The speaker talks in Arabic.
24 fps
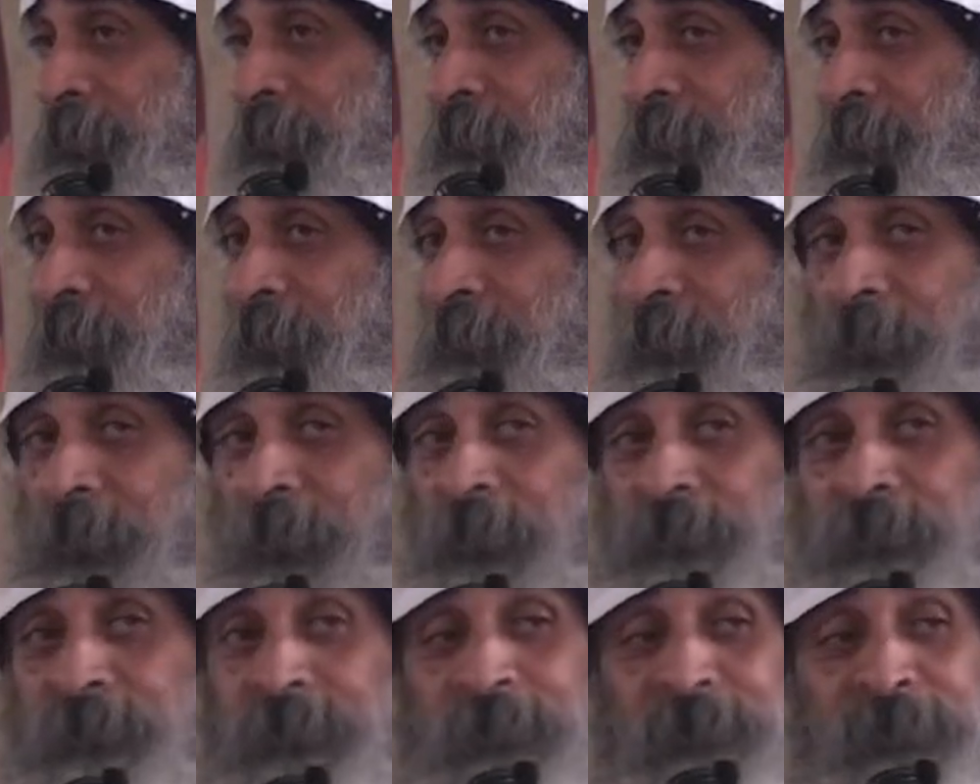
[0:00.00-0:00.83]
ده
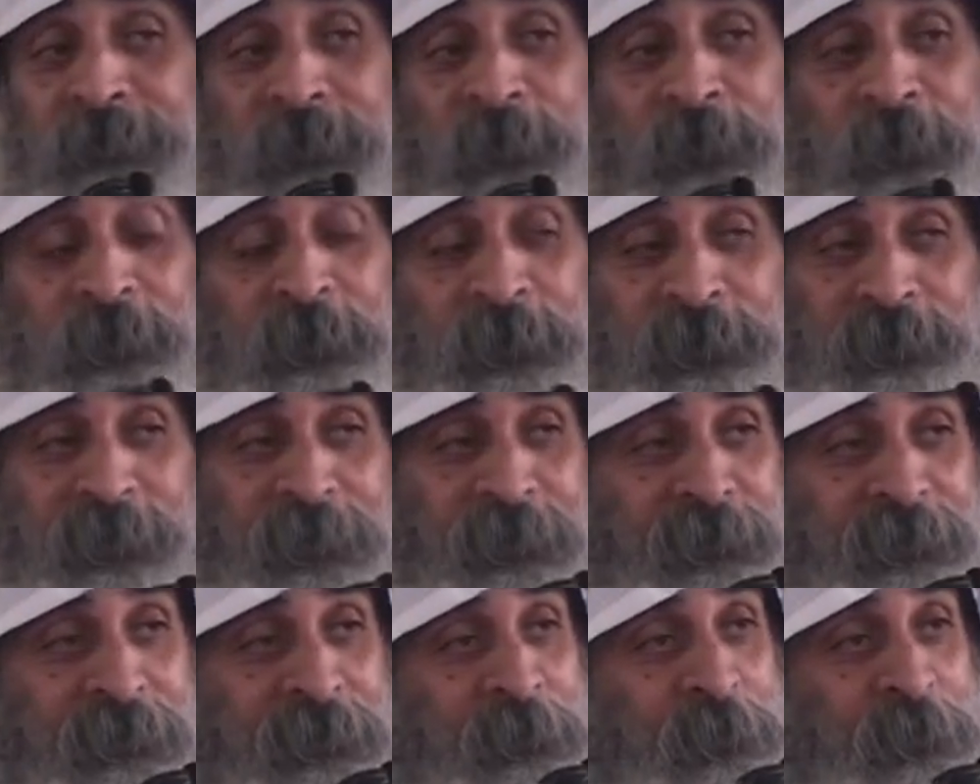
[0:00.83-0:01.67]
انا قسيس اهو
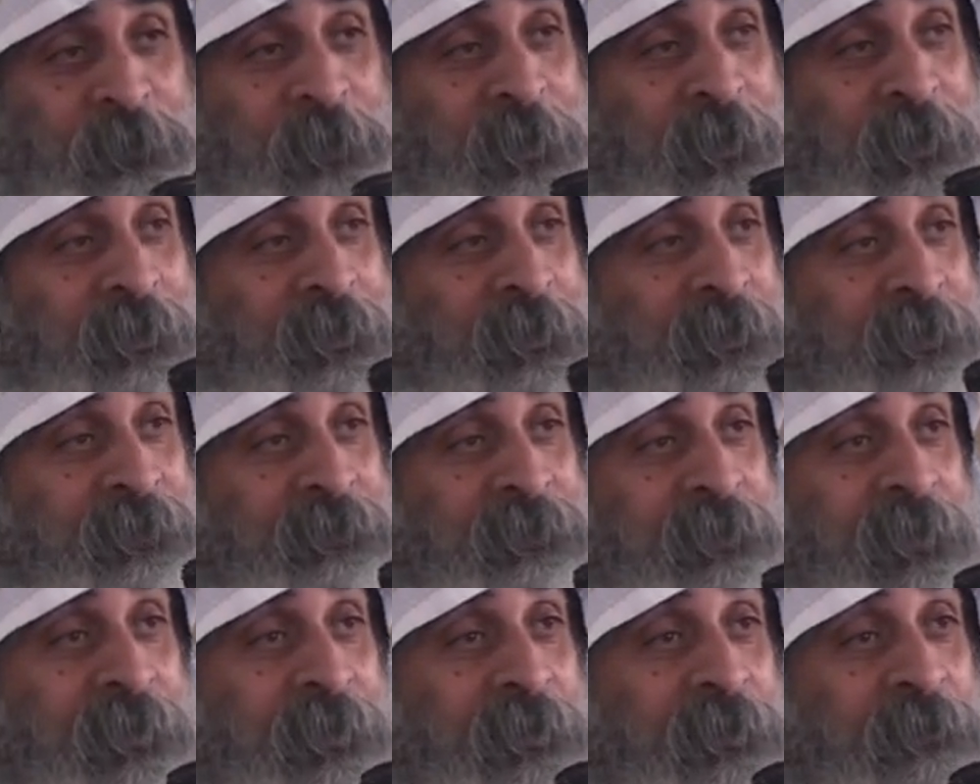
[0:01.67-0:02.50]
بصلي
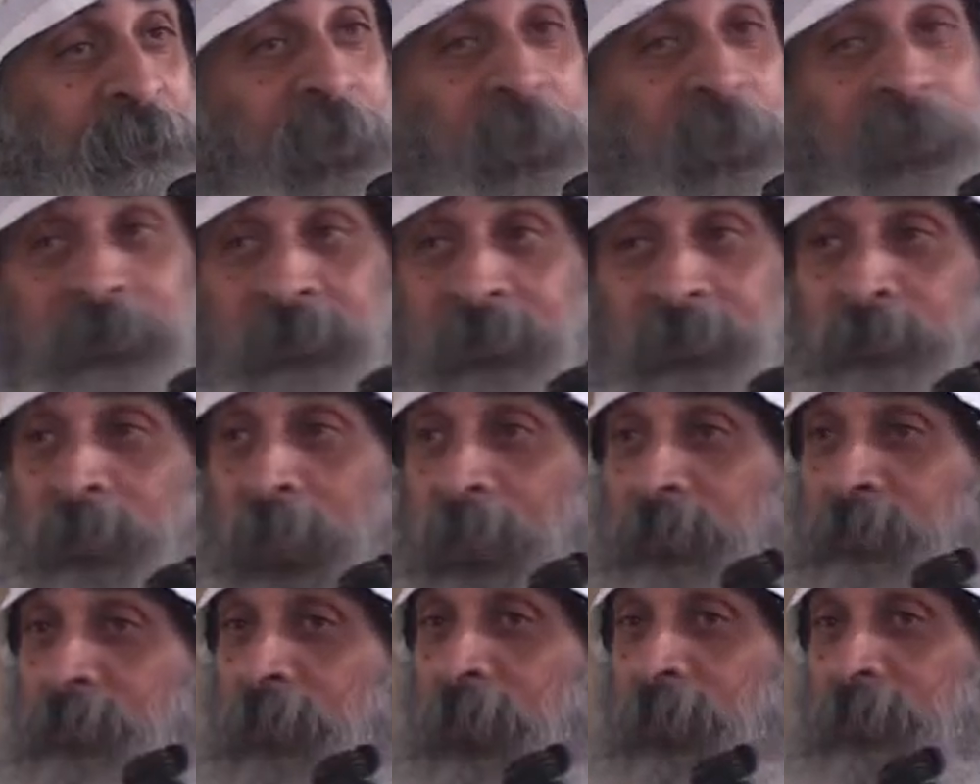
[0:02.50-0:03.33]
وبر
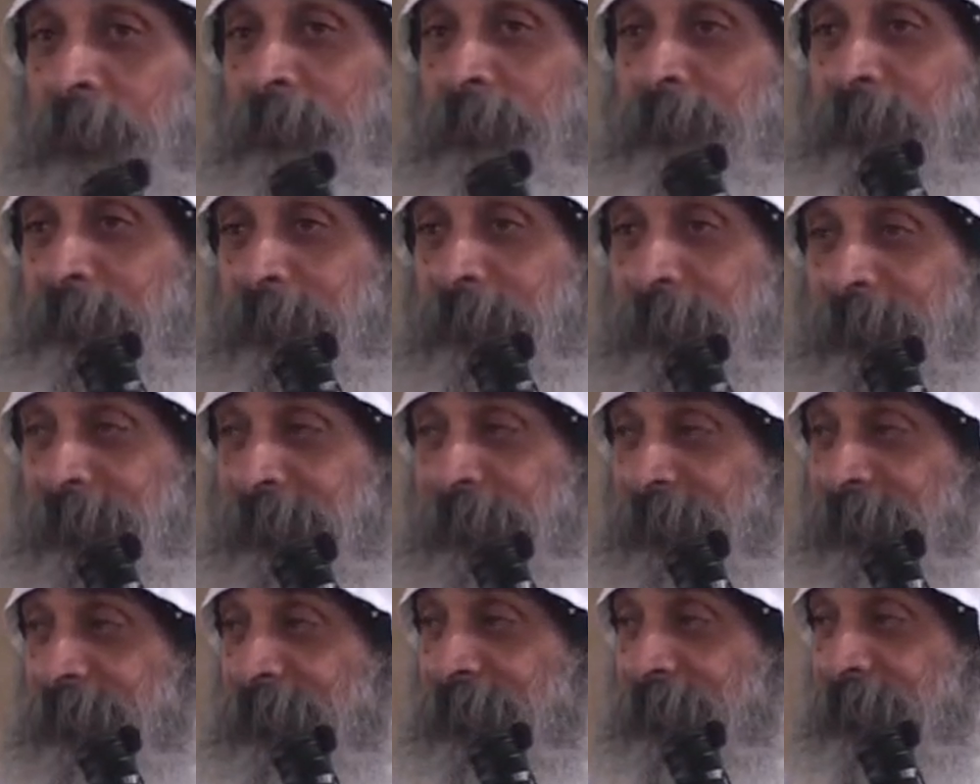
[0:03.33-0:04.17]
ايمانك ضعيف
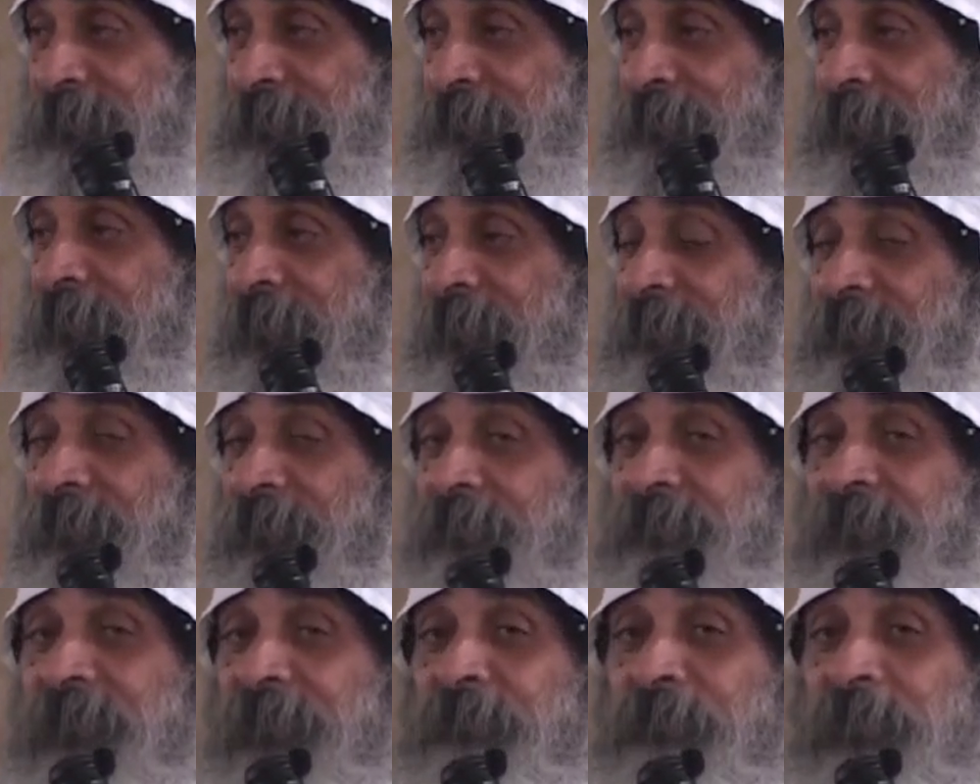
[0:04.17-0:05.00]
عشان كده
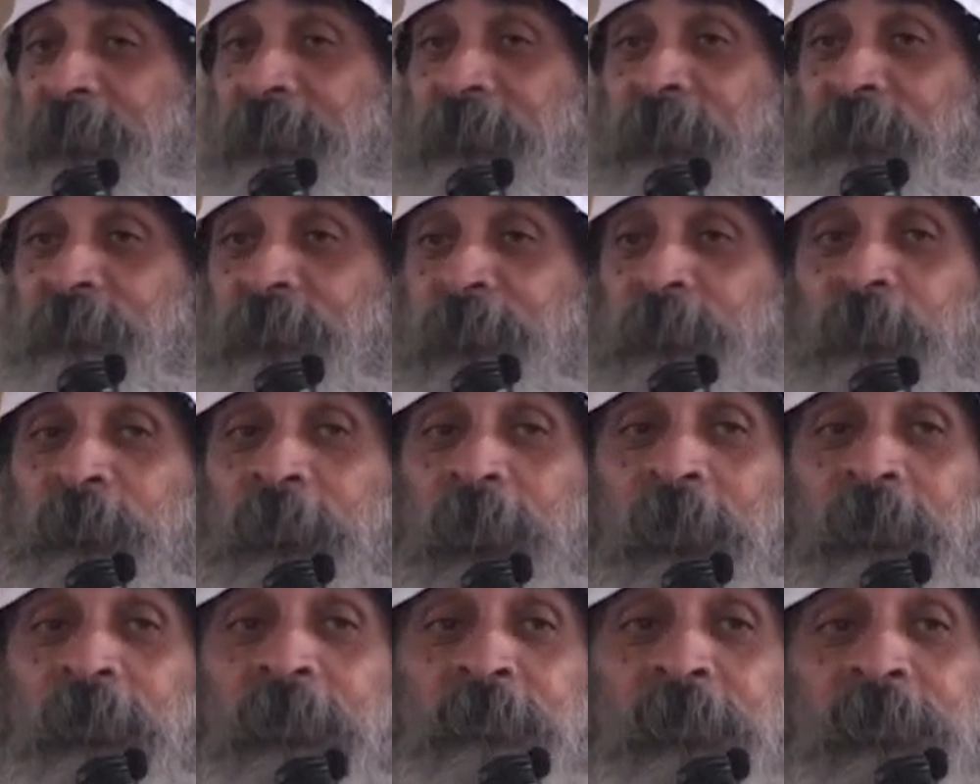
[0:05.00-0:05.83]
التلاميذ نفسي
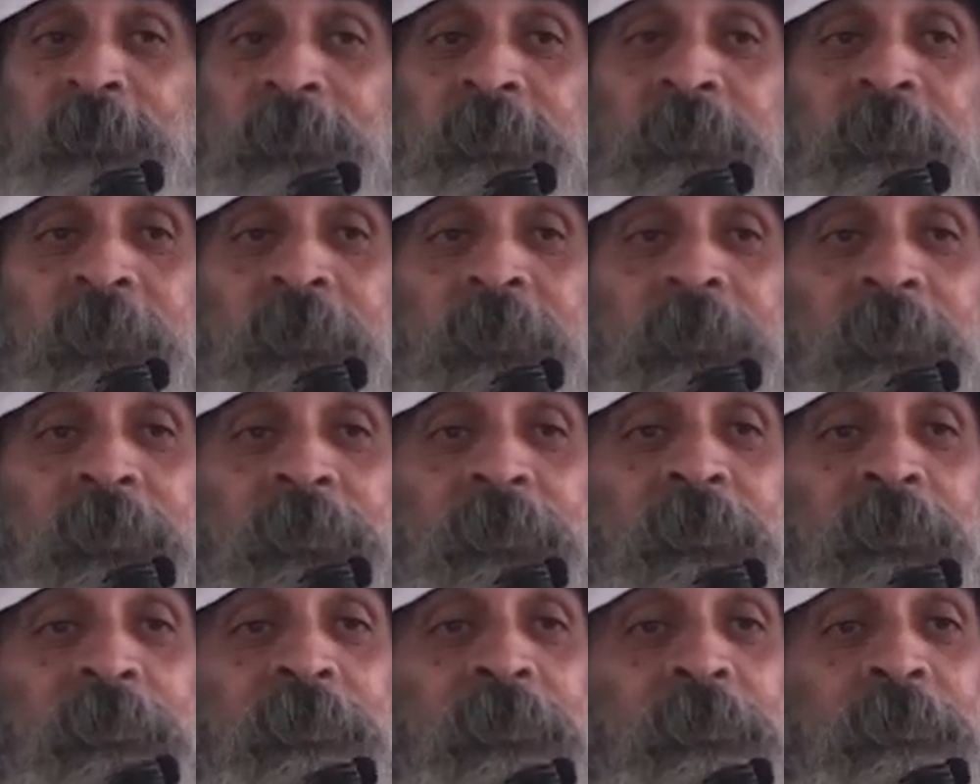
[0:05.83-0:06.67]
راحوا للمسيح
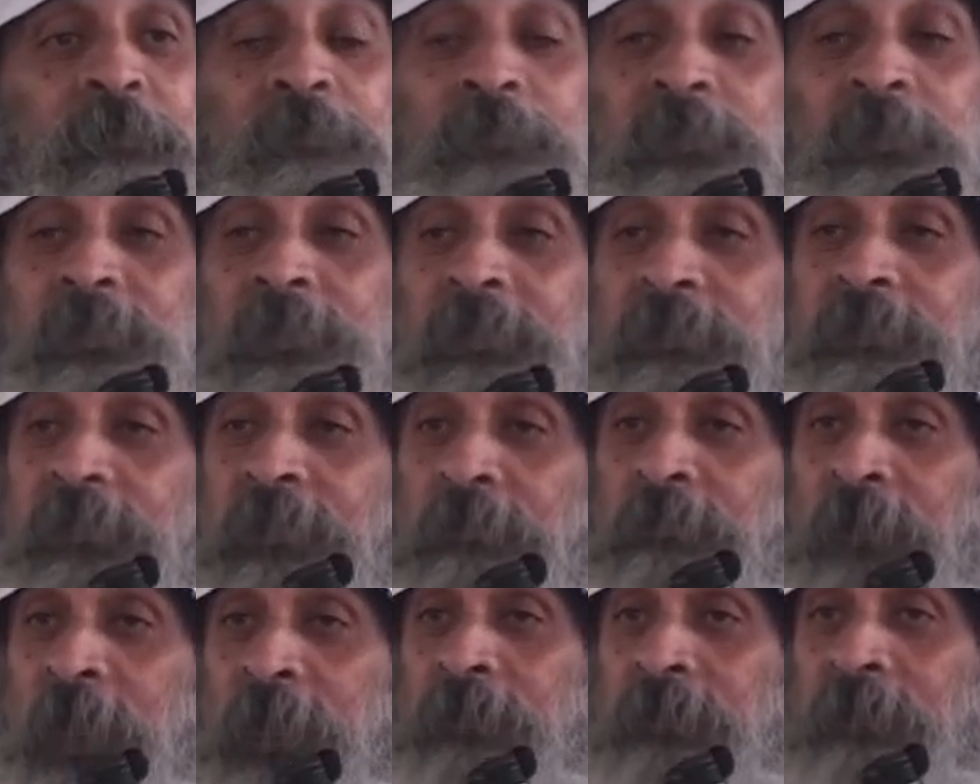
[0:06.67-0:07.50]
يا رب زيد
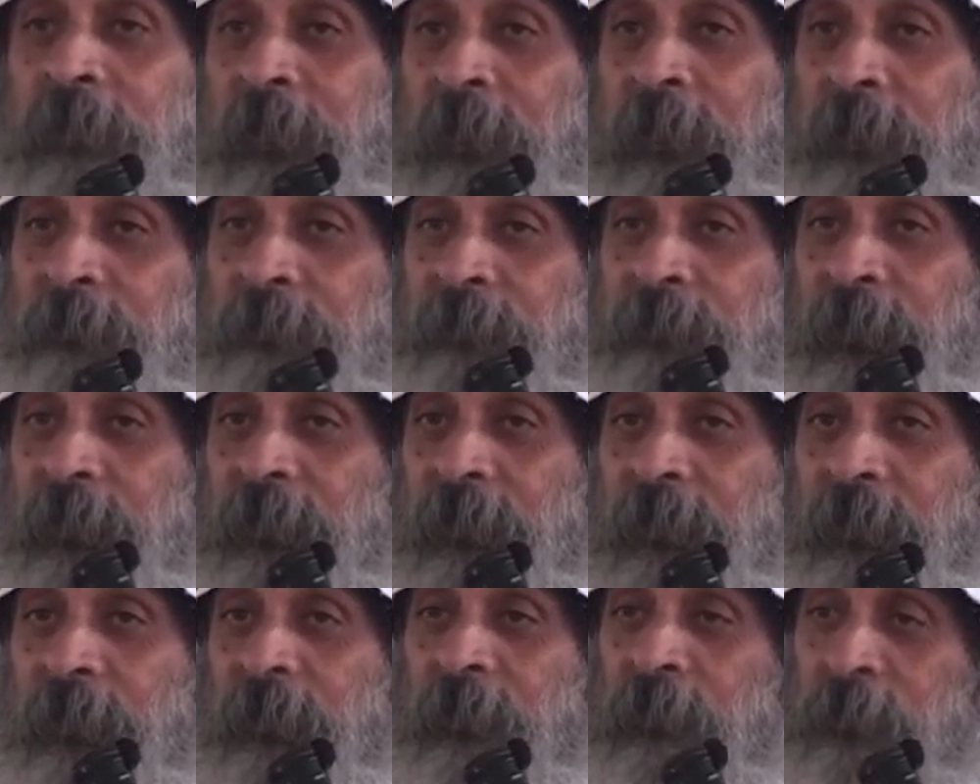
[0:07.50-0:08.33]
ايماننا
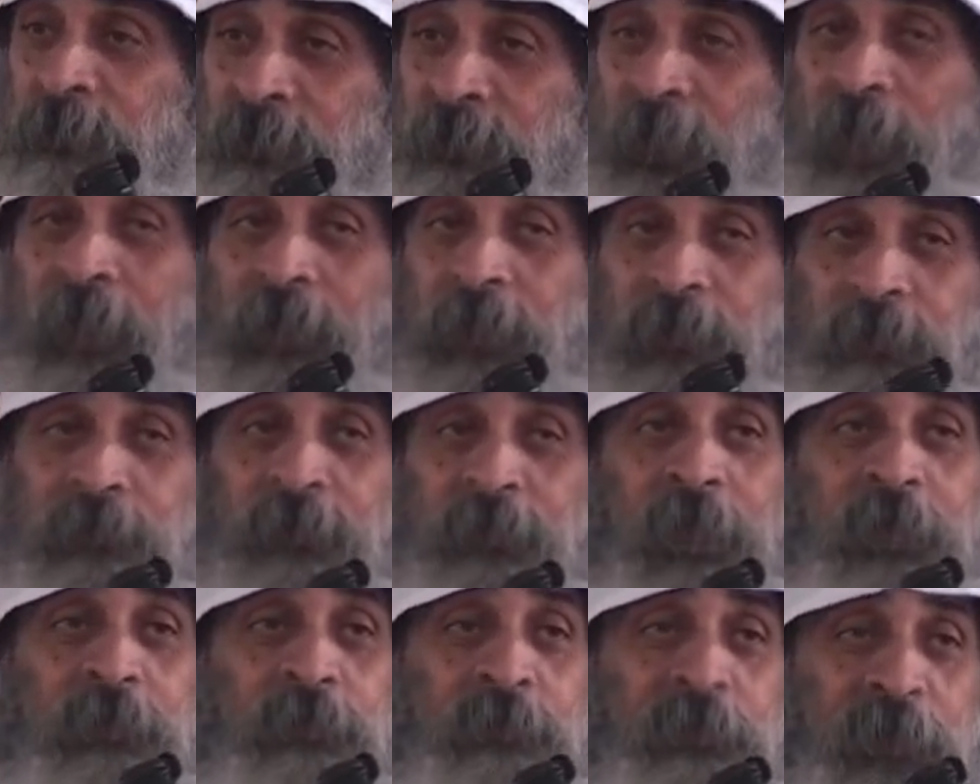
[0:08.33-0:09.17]
قال لهم تعالوا
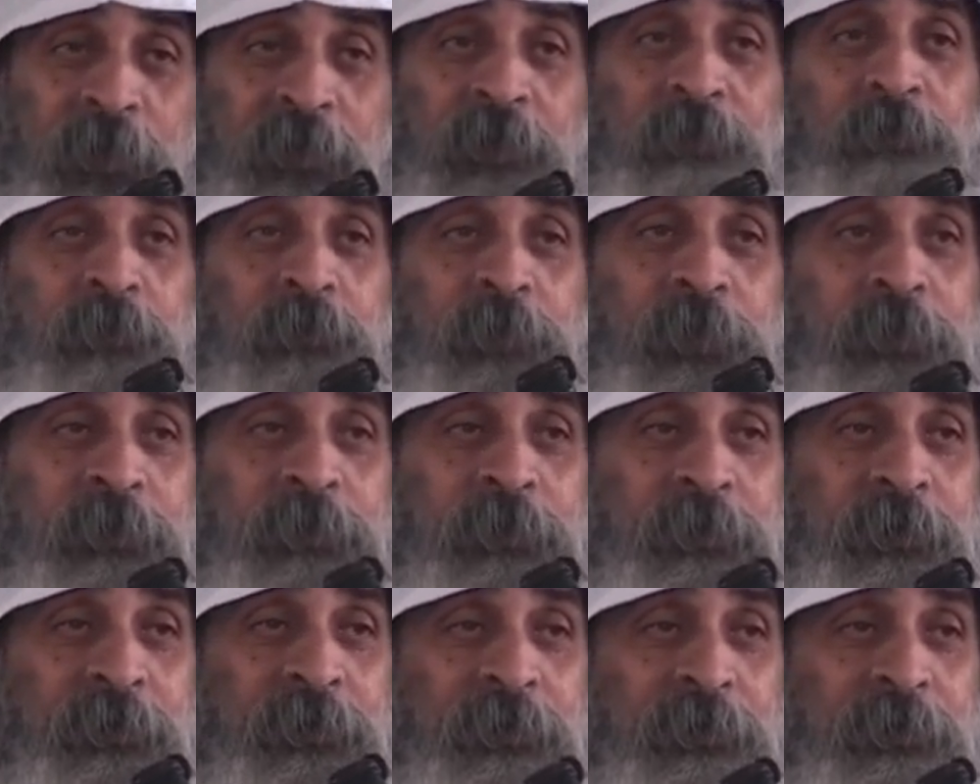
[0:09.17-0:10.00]
تعالوا اتعلموا مني